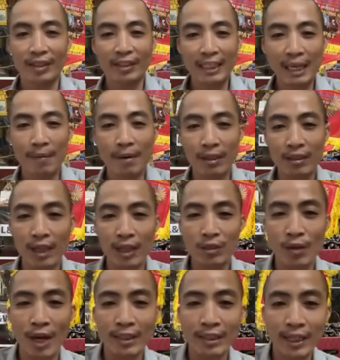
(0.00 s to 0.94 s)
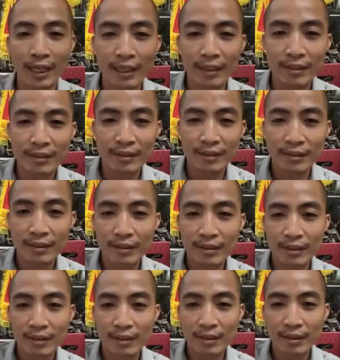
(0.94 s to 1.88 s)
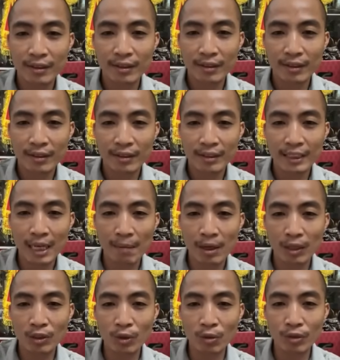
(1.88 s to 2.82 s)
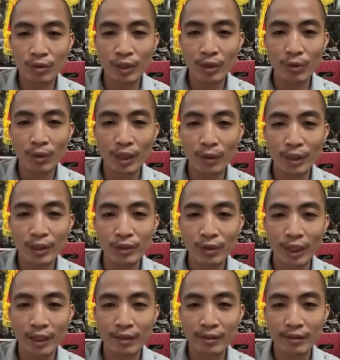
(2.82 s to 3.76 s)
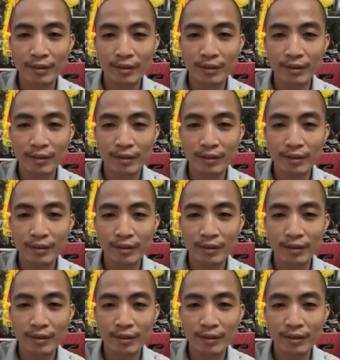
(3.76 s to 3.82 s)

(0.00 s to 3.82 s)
chào bác thăng doãn nhá chào bác dũng xuân Nguyên nguyễn xuân